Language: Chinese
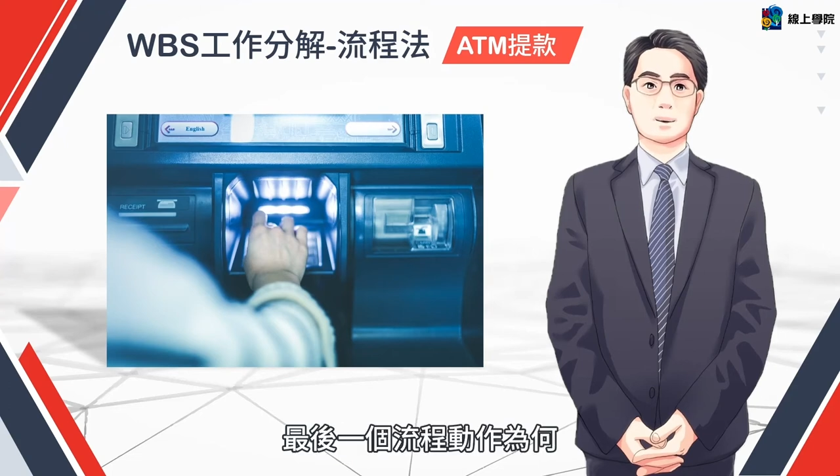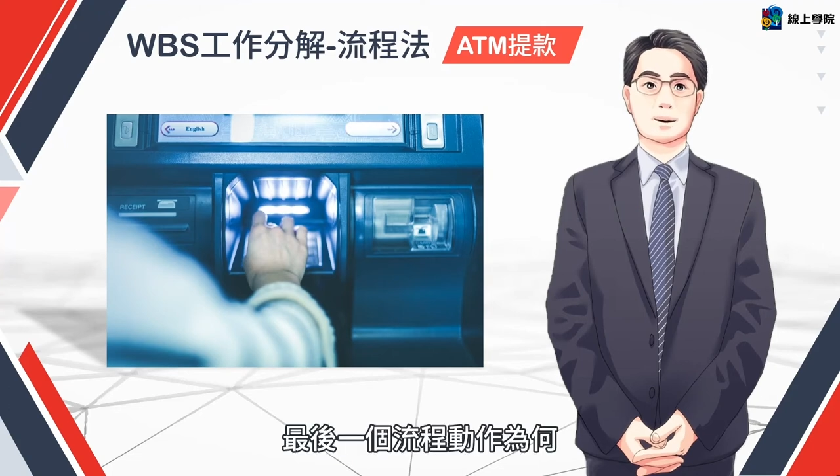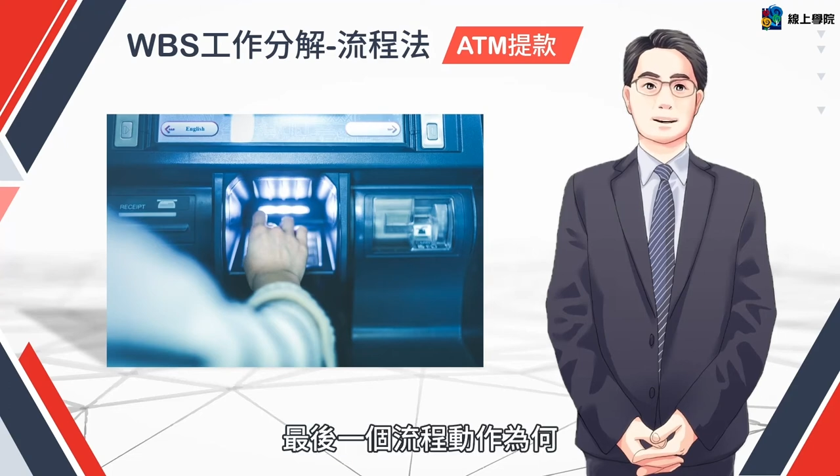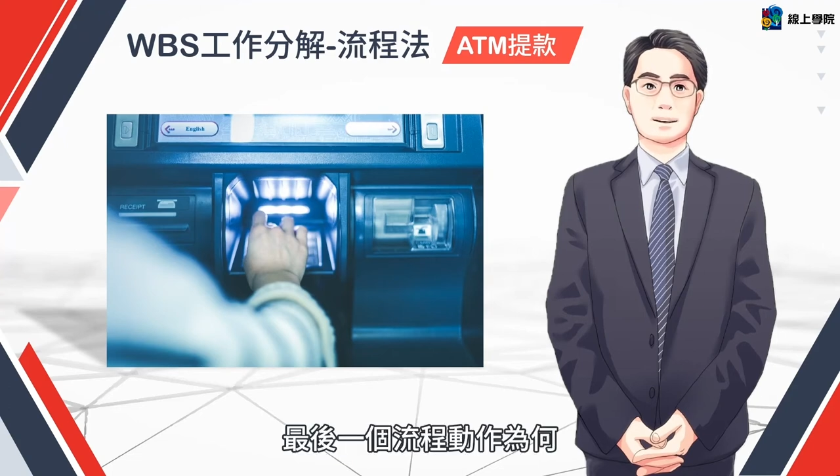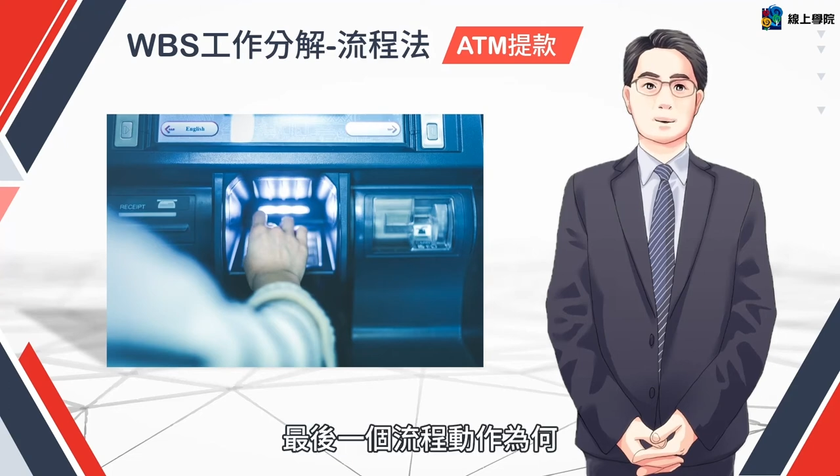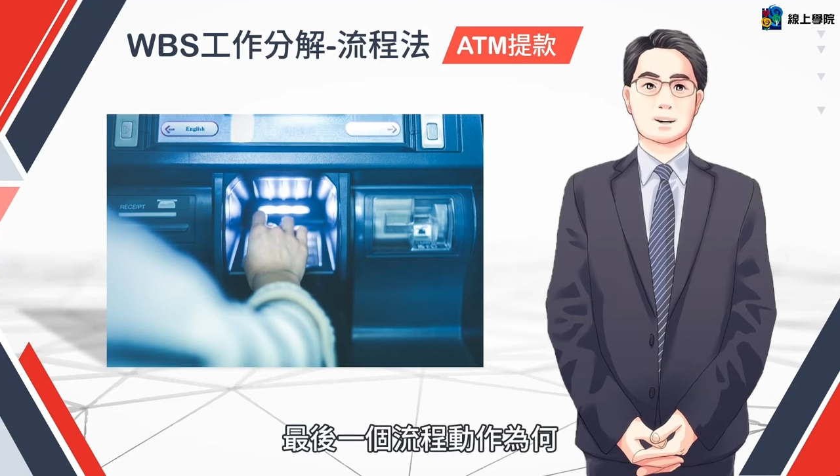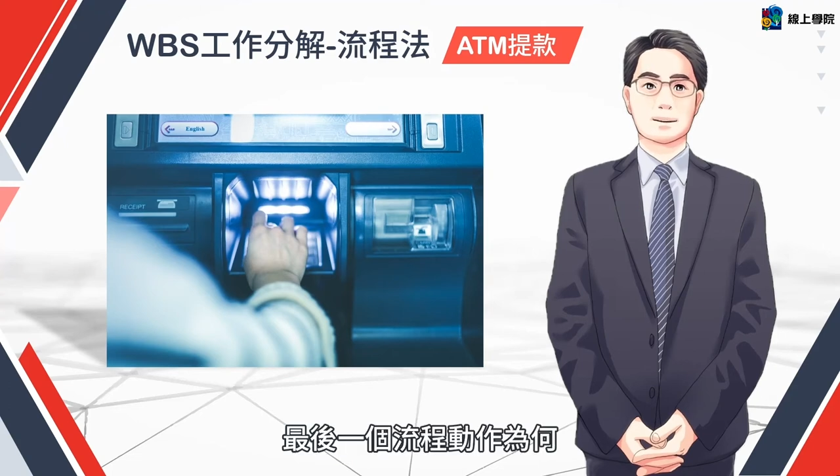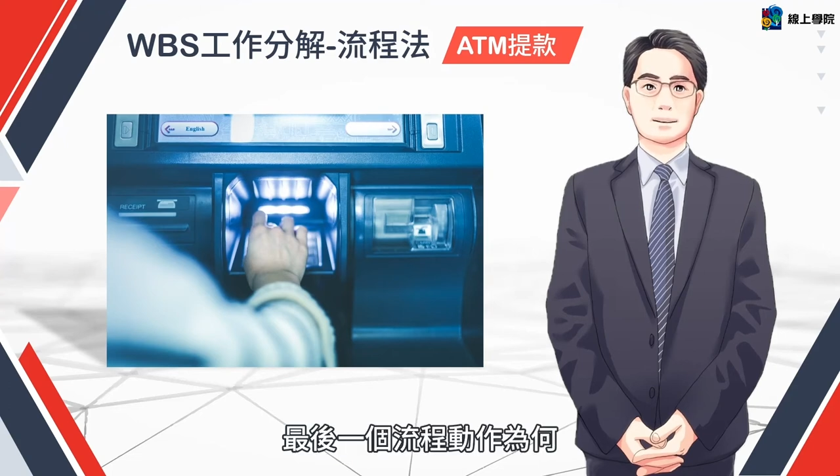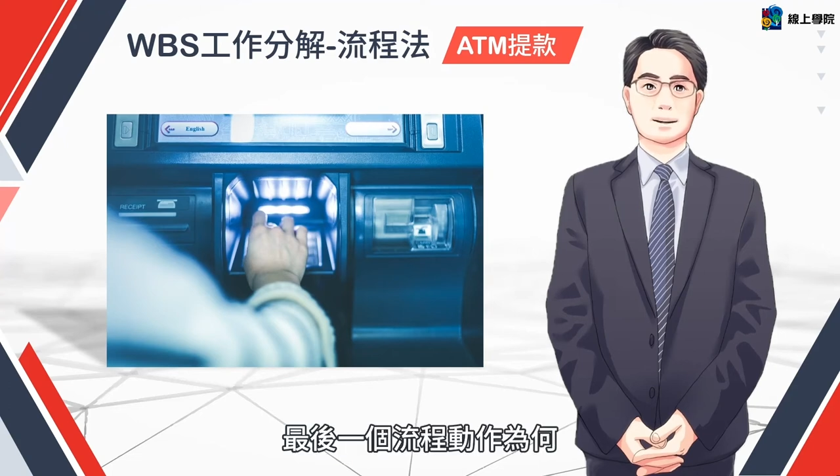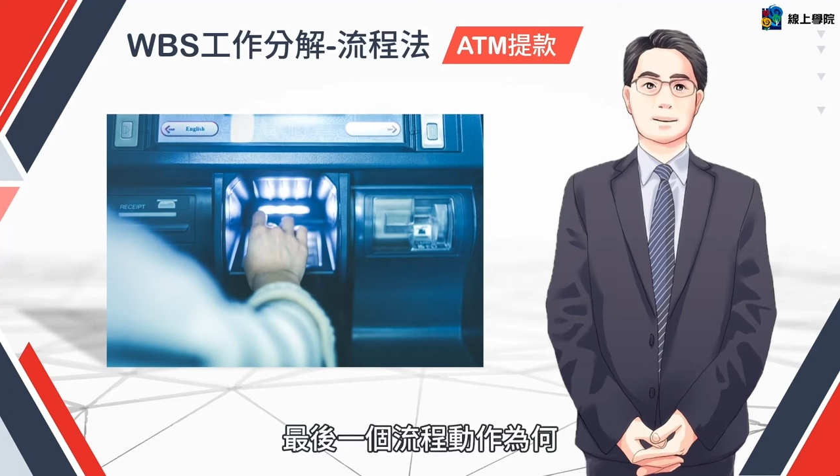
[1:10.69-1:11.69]
后一个流
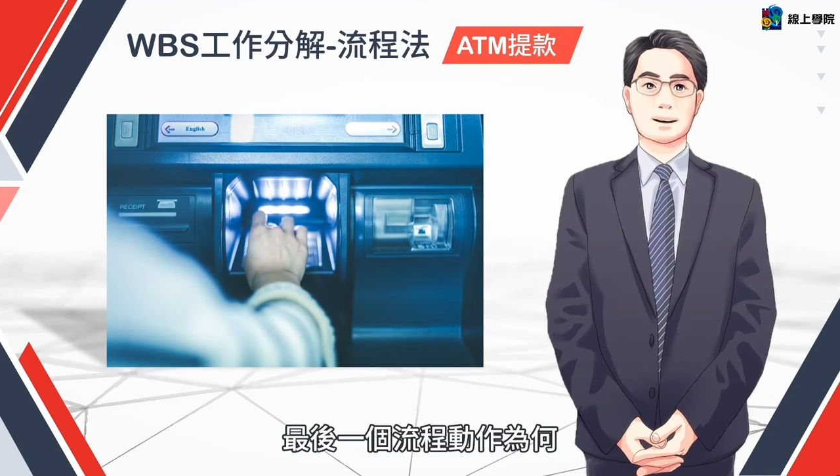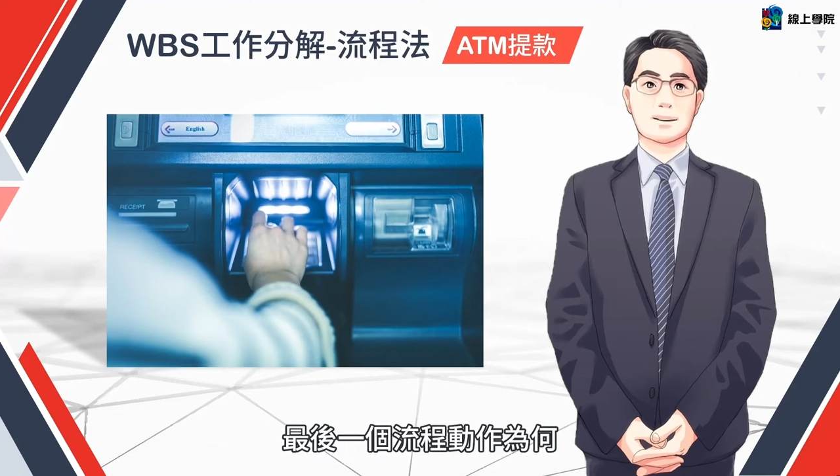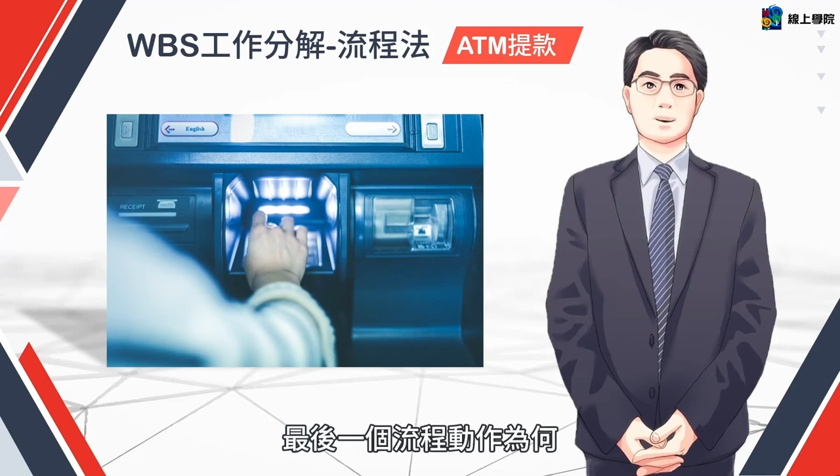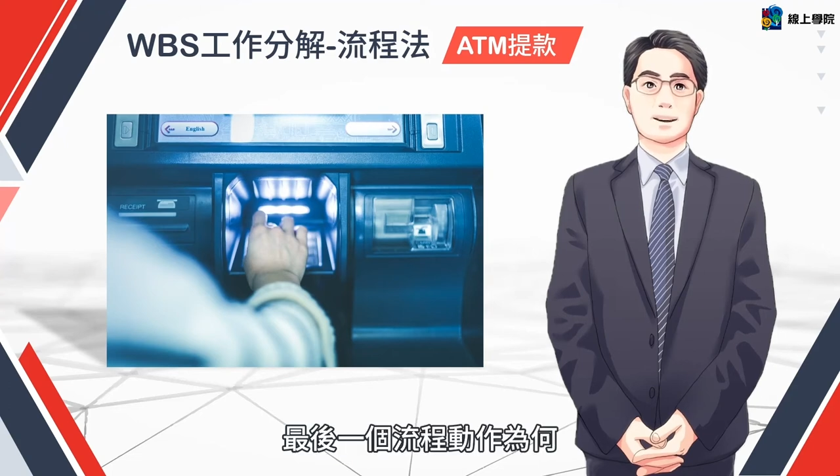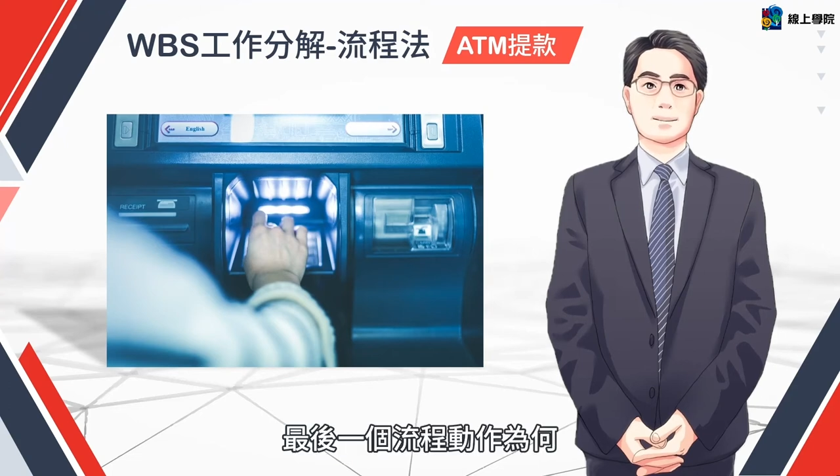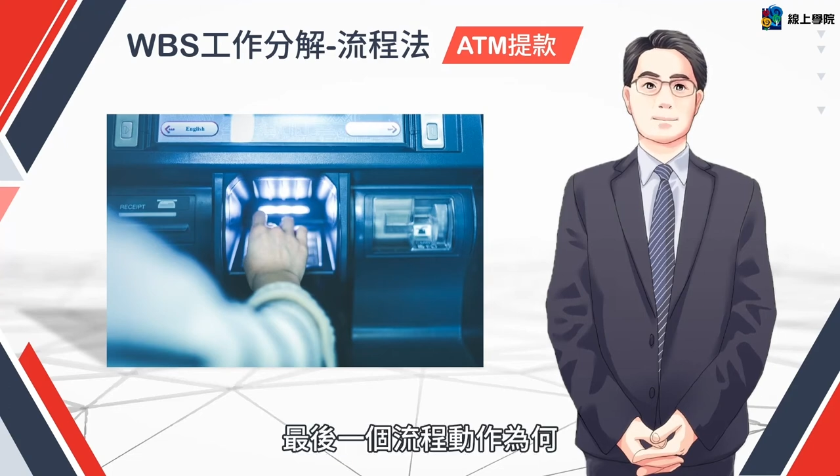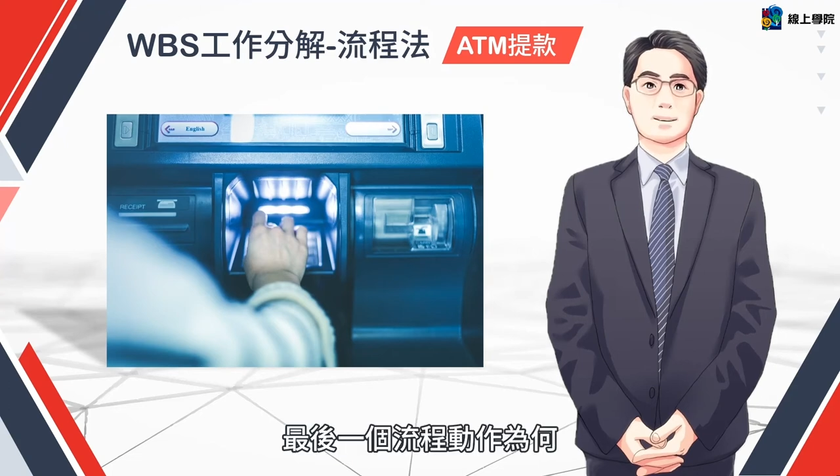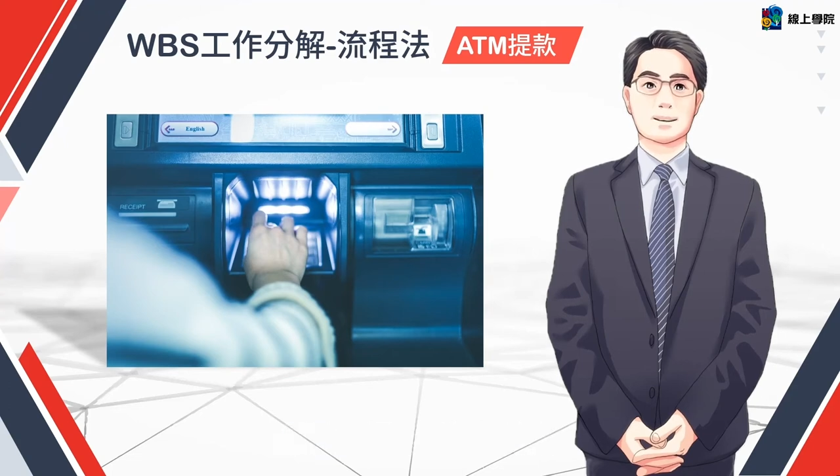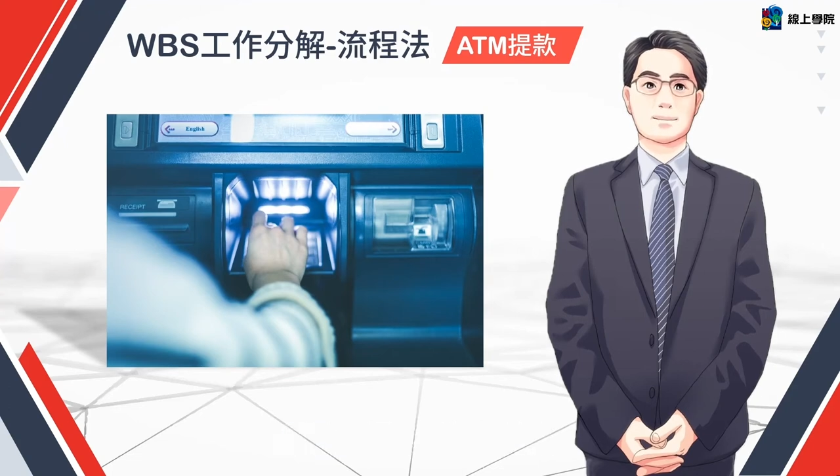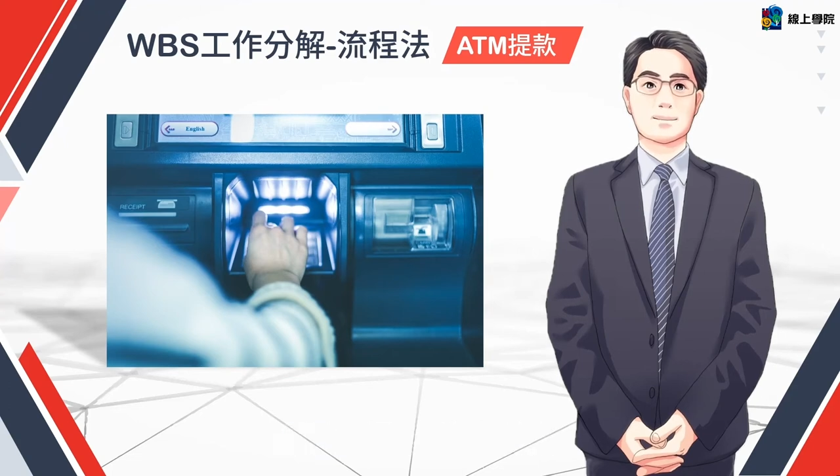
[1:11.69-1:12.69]
程动作为何吗？